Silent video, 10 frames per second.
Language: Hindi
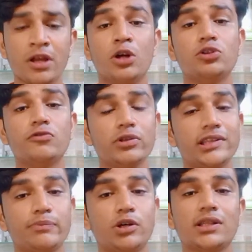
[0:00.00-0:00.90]
तो वो उससे
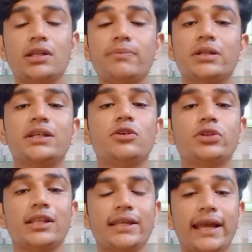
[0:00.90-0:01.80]
बहुत ज्यादा परेशान हो
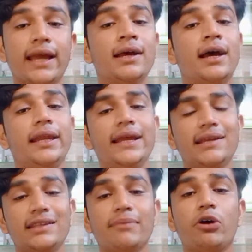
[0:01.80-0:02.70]
जाते हैं लेकिन
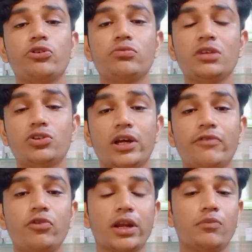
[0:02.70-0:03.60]
इसके बावजूद भी जो है वो
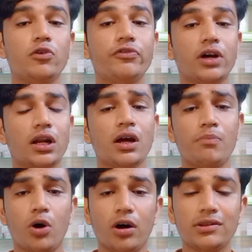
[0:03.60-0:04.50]
रिमूव करना
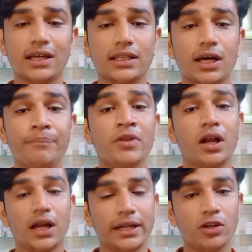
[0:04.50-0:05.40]
बहुत ज्यादा
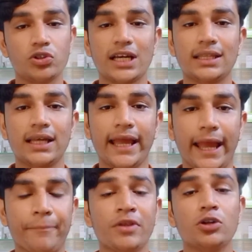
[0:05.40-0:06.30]
कठिन हो जाता है
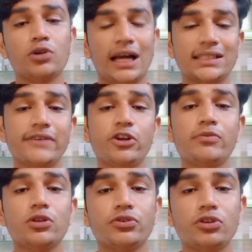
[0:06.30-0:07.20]
तो आज की वीडियो में
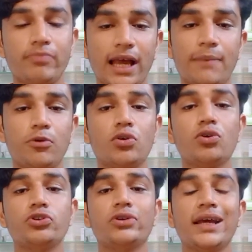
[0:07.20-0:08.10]
दोस्तों मैं आप लोगों को
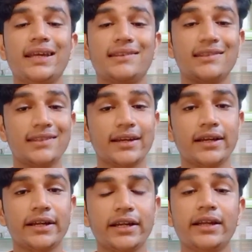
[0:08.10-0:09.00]
जो है इसी से
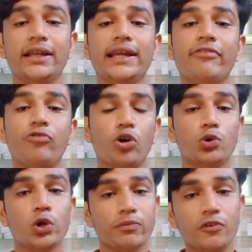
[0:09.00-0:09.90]
रिलेटेड यानी कि वॉट को
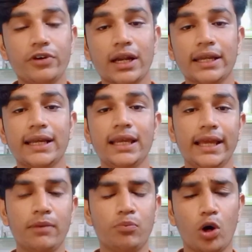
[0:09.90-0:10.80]
रिमूव करने के लिए
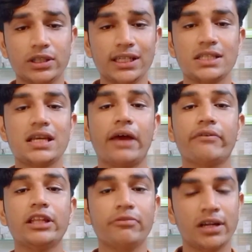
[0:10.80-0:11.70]
एक बहुत ही अच्छा
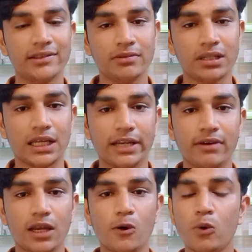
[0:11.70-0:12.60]
आयुर्वेदिक मेडिसिन बताने
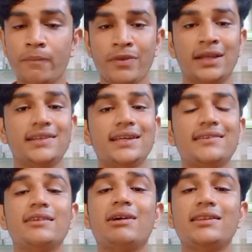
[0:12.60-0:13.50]
वाला हूँ जिसके इसके
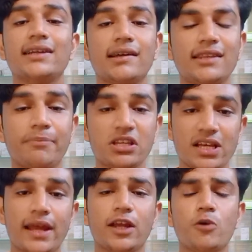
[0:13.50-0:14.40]
इस्तेमाल से अगर से आपके
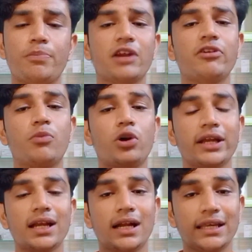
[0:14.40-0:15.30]
चेहरे के ऊपर या फिर बॉडी के
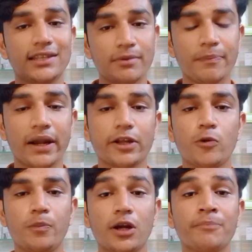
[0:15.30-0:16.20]
किसी भी पार्ट के
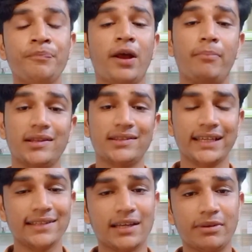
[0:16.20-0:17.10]
ऊपर मस्से की
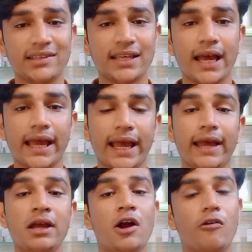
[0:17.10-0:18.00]
समस्याएं हैं
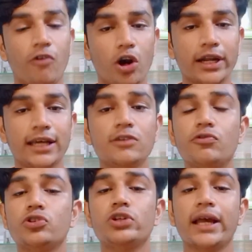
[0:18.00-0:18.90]
वॉर्ड है तो वो
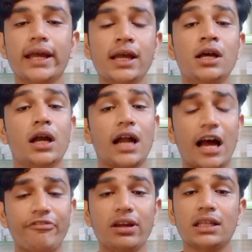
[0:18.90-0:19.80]
जो है
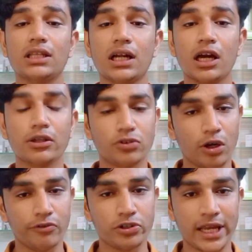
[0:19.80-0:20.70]
काफी हद तक कर सॉल्व
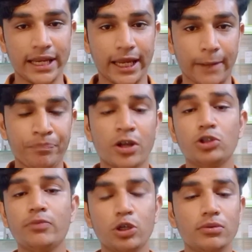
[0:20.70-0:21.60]
हो जाएंगी तो
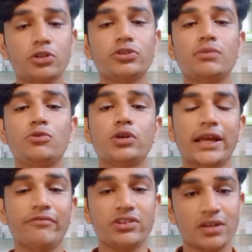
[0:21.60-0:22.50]
बिल्कुल भी दोस्तों हम लोग टाइम
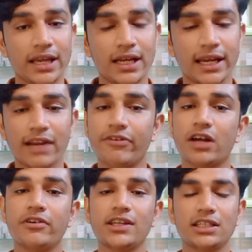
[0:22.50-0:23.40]
वेस्ट नहीं करेंगे
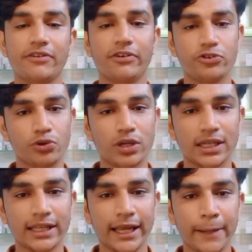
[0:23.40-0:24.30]
फटाफट से आज का वीडियो शुरू कर
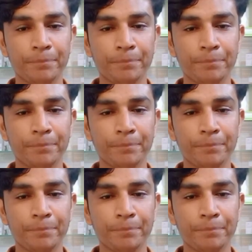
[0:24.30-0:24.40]
देंगे